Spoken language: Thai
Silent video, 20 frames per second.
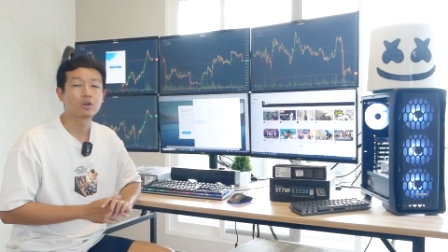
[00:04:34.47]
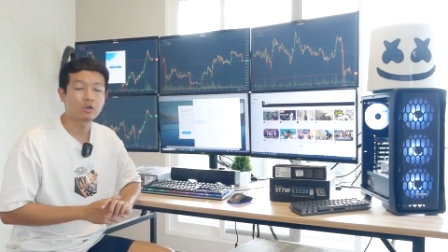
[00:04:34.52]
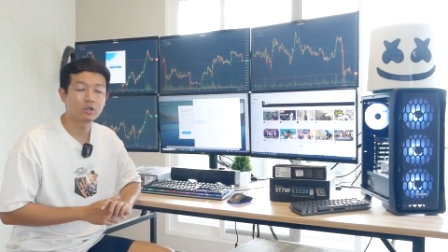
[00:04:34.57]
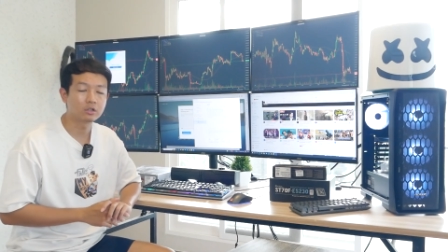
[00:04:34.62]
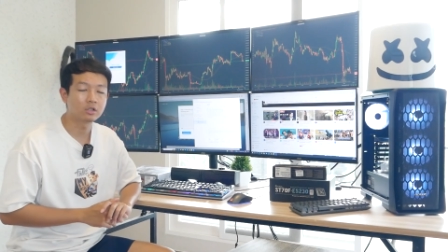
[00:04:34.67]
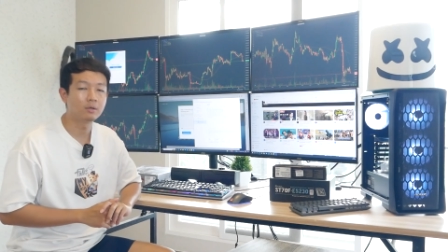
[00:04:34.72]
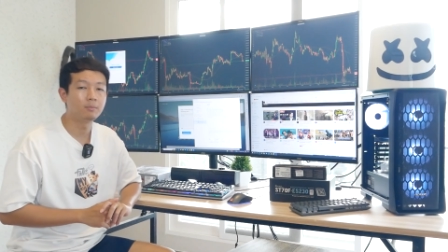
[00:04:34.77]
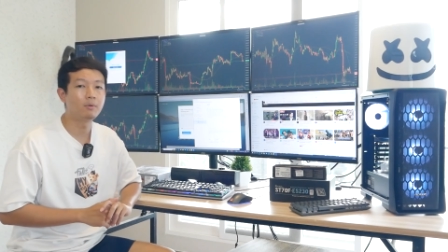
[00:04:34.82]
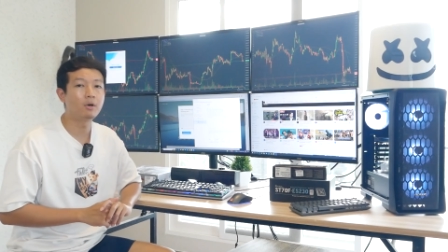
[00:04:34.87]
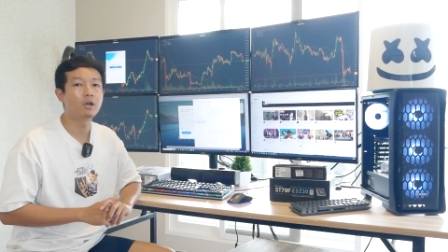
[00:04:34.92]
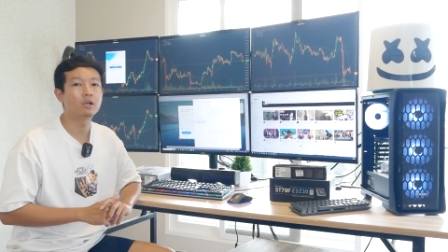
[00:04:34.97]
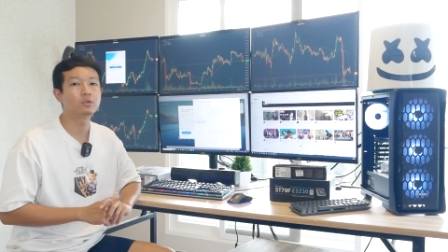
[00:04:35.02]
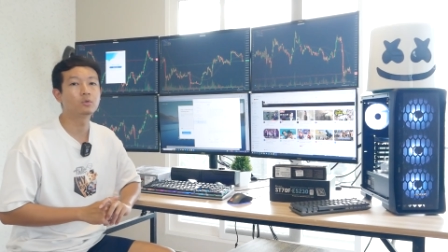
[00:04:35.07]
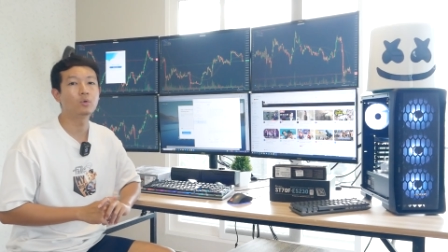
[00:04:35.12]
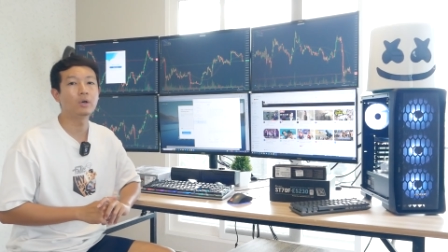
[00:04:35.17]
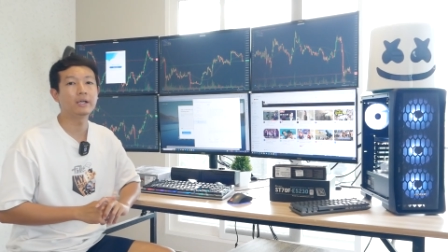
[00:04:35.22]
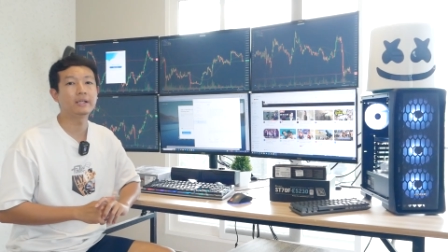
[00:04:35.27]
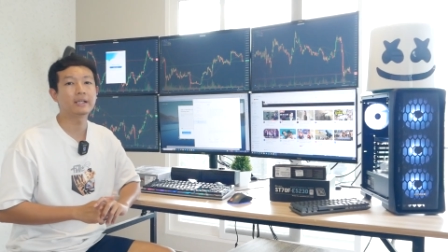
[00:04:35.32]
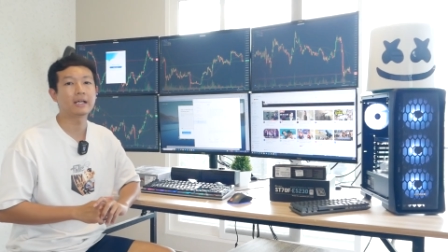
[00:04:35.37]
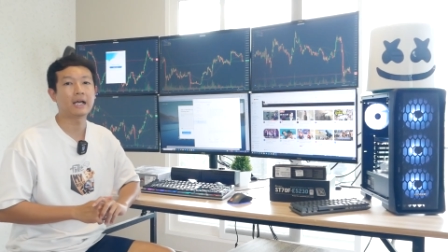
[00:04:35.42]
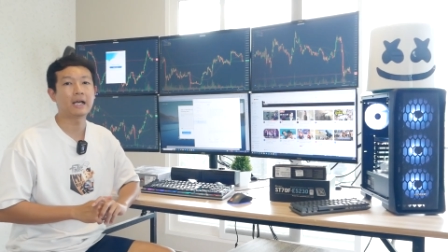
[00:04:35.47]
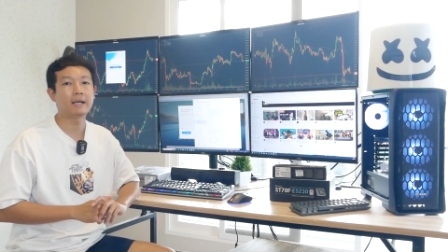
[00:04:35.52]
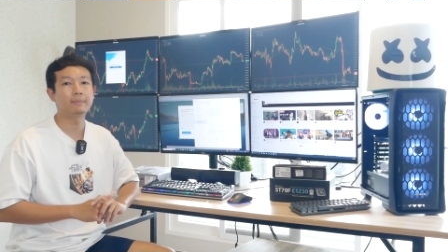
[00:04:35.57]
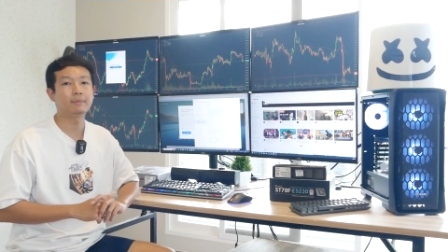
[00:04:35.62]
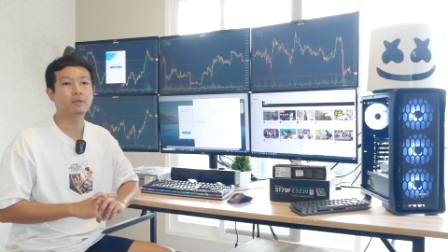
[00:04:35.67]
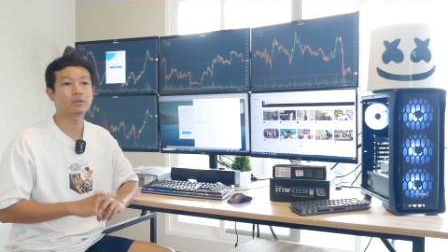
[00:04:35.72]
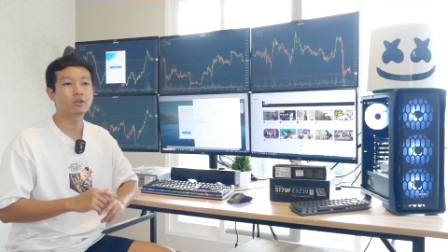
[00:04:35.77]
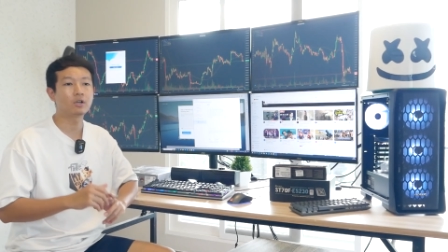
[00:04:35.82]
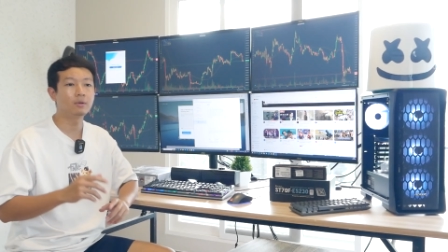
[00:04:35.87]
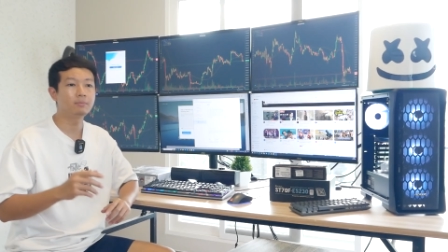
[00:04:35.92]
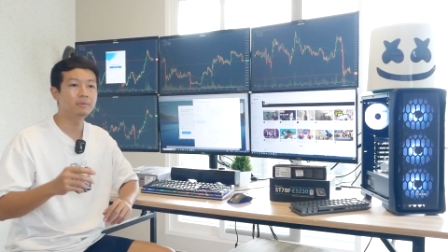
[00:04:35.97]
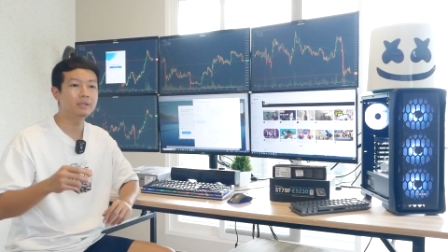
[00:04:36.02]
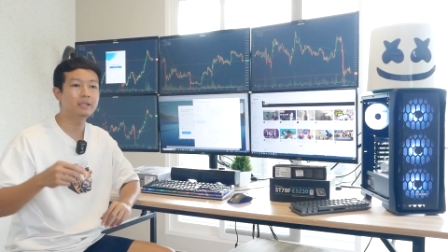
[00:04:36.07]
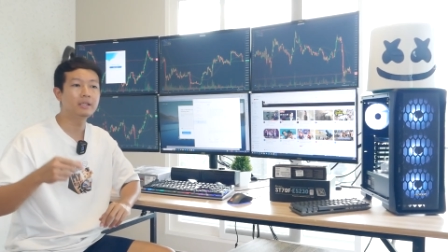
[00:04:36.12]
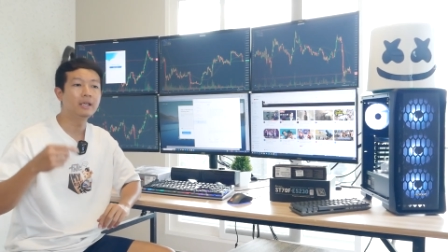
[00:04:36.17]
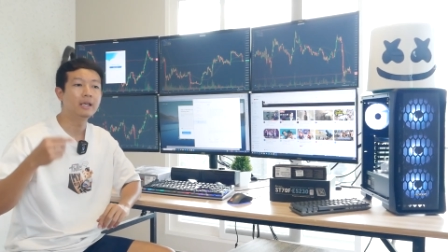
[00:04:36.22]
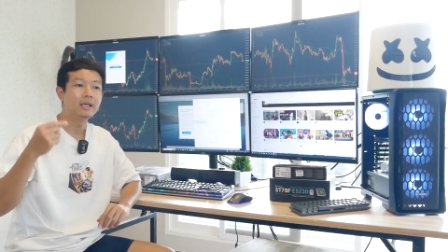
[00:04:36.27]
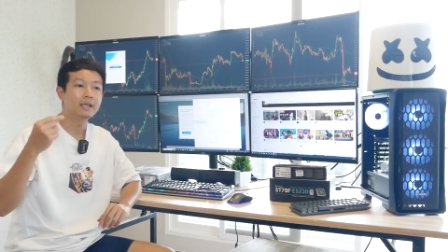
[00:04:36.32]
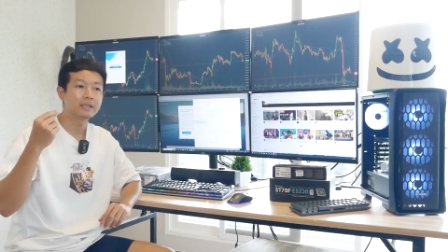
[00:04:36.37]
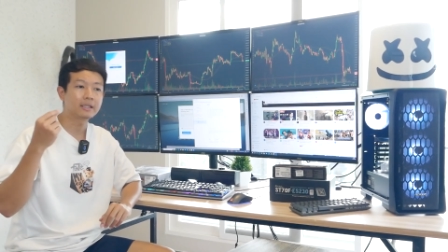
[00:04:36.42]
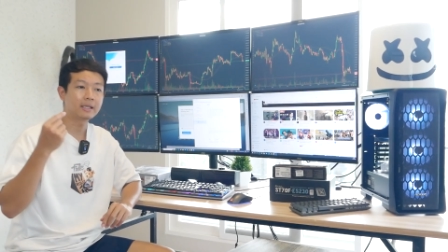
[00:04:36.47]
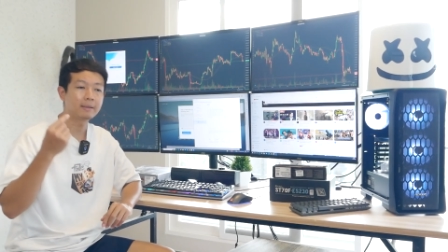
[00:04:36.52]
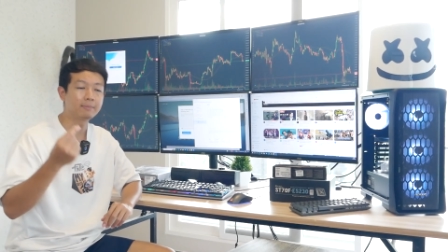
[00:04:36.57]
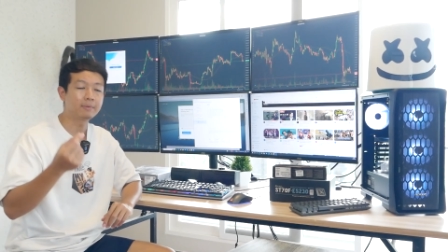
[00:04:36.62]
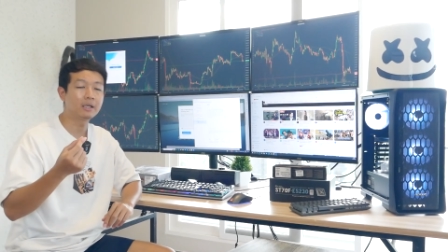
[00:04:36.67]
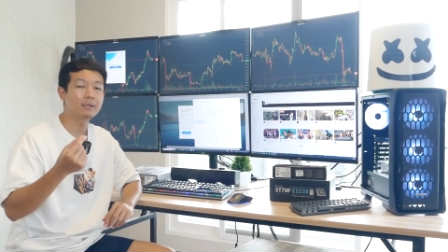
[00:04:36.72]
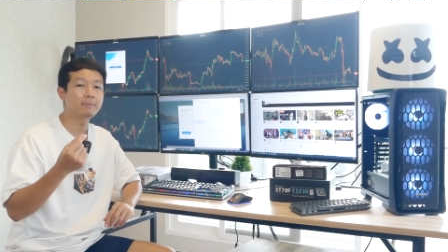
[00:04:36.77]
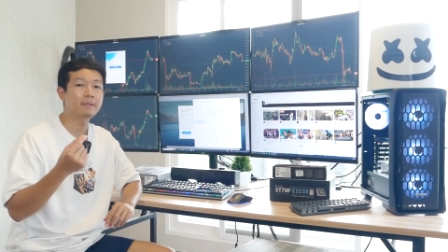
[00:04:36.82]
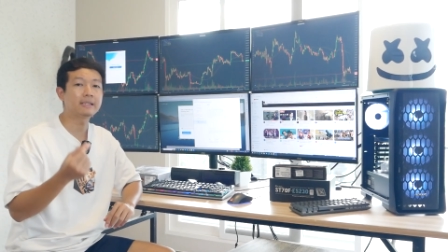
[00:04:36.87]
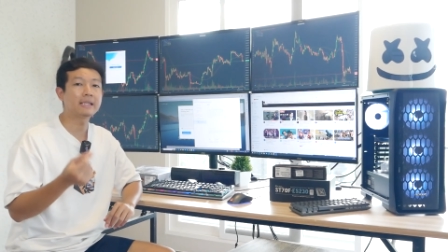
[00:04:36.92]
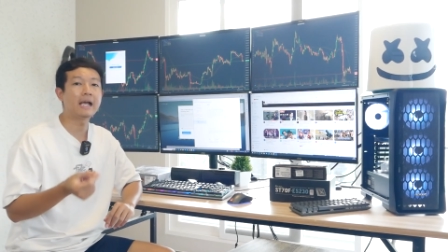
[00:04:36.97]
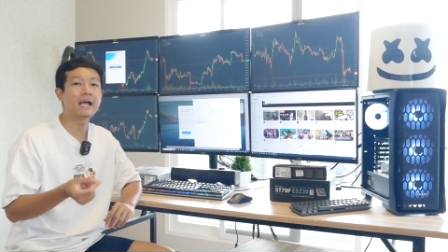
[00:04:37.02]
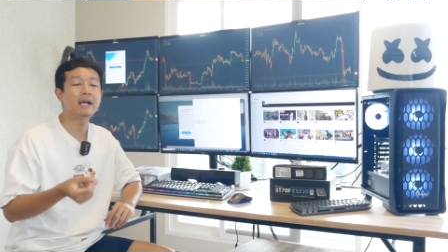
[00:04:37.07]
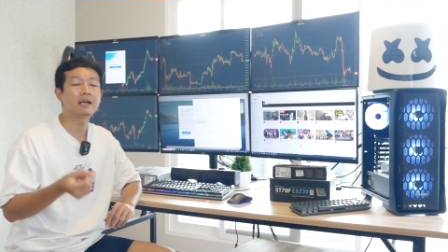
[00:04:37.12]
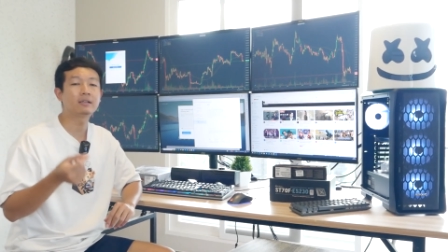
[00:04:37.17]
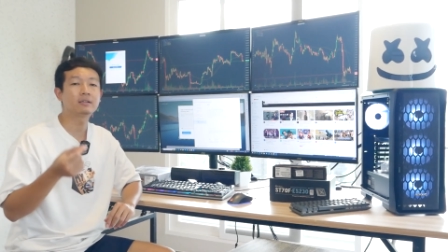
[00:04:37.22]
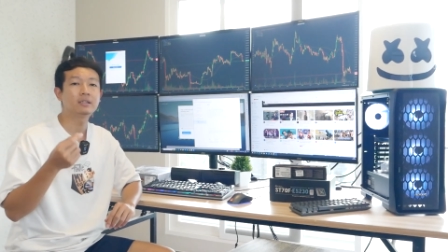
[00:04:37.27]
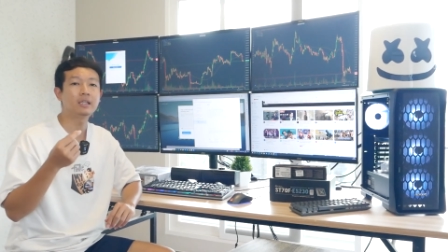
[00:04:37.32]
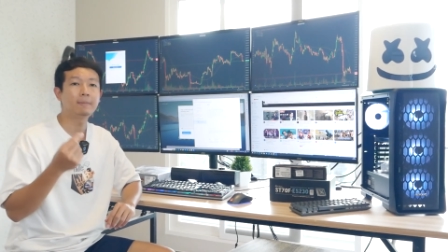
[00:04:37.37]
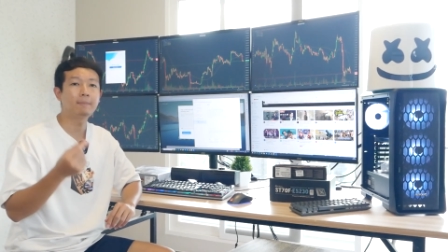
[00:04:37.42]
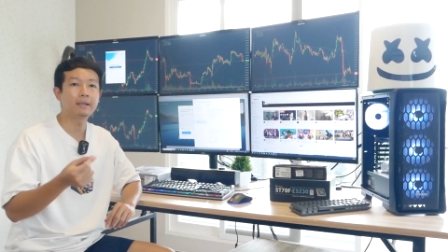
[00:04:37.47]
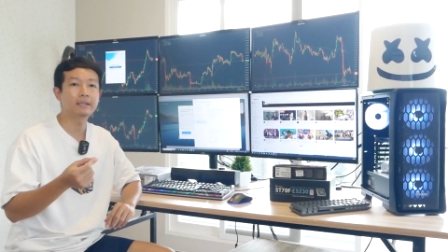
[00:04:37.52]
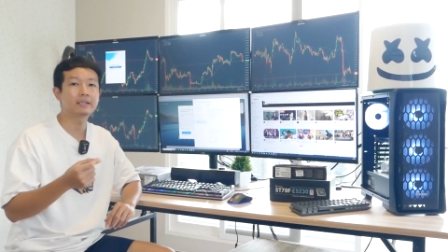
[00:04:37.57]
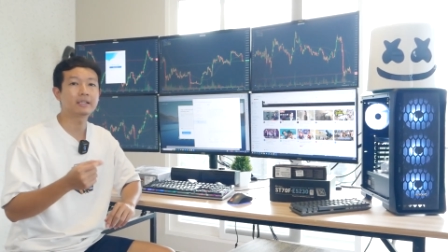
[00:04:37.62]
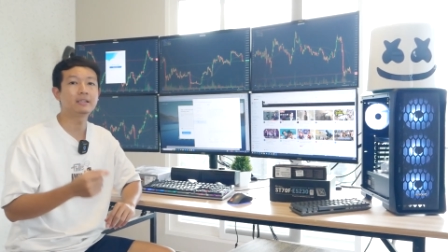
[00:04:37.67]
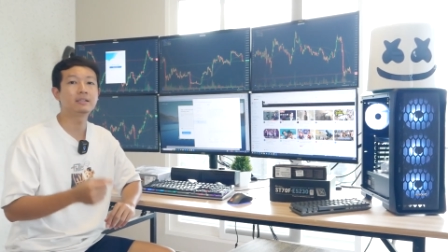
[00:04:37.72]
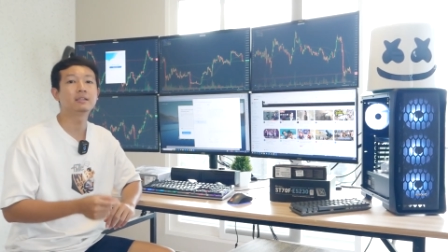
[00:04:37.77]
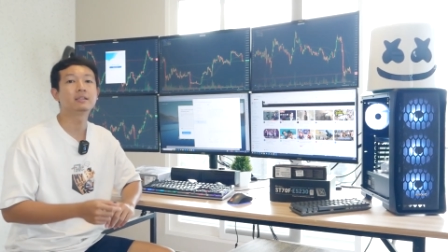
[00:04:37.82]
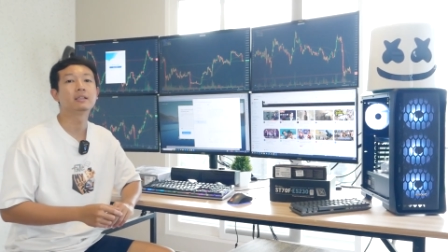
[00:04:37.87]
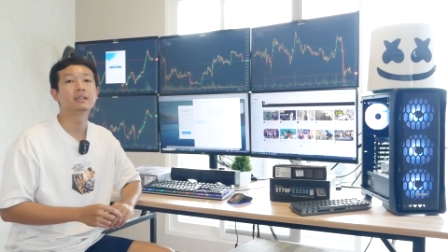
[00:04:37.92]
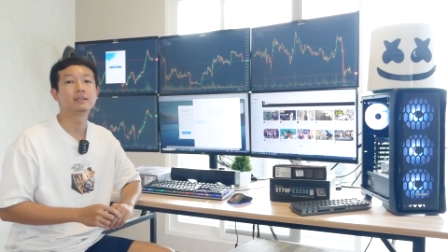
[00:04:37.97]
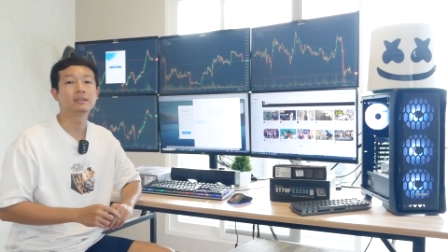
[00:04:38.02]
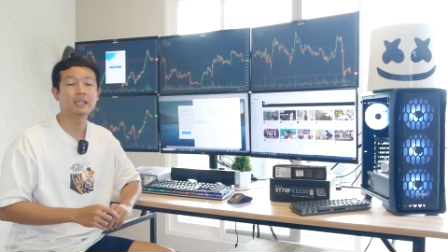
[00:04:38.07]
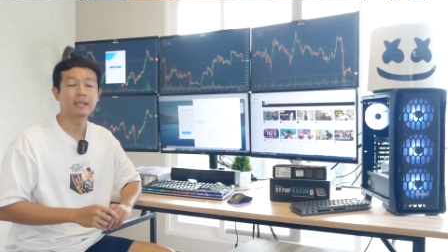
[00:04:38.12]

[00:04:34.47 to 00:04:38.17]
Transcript: กทมด้วยนะครับแล้วก็มี เก็บเงินไปทางรับบัตรเครดิต